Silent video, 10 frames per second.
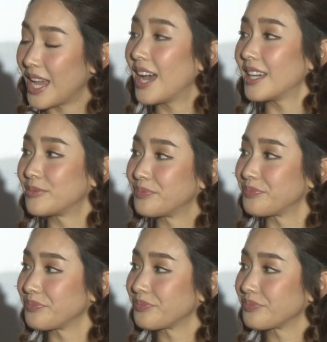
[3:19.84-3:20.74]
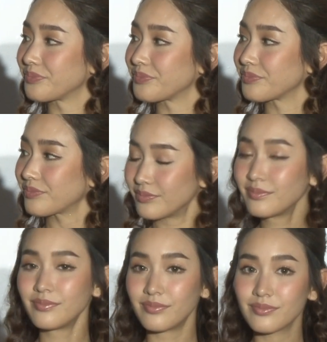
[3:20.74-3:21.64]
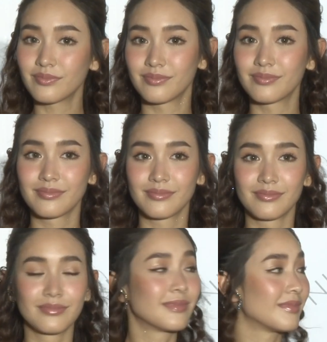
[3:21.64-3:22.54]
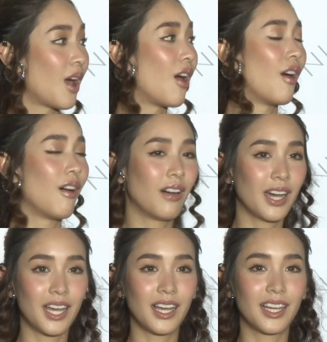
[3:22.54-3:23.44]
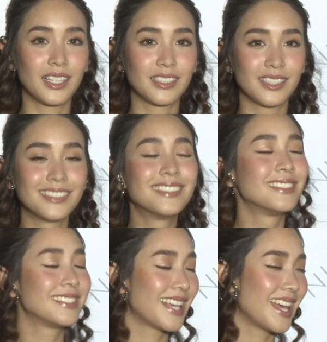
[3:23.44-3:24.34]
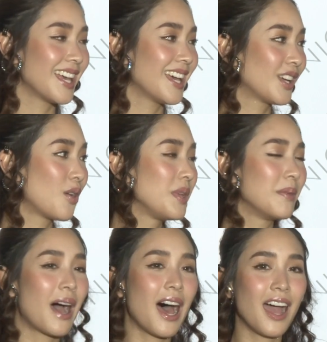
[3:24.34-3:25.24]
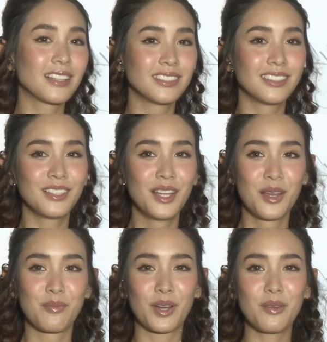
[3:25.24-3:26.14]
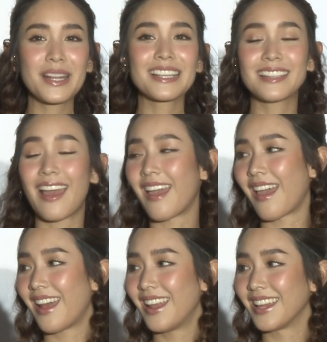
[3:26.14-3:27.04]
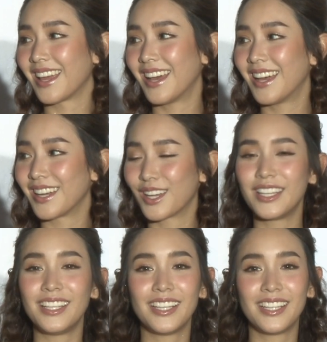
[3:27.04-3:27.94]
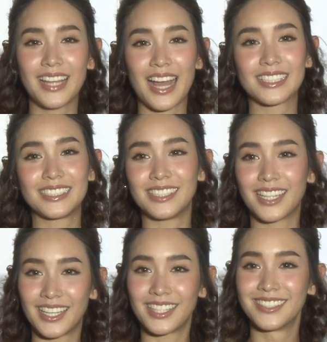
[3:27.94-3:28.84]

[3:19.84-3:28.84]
คเรื่องแบบว่านึงอะไรอ๋อค่ะเออใช่ก็มีบ้างซึ่งมันก็เป็นกระแสอะไรอย่างเงี้ยค่ะ ก็ดีดังดีค่ะ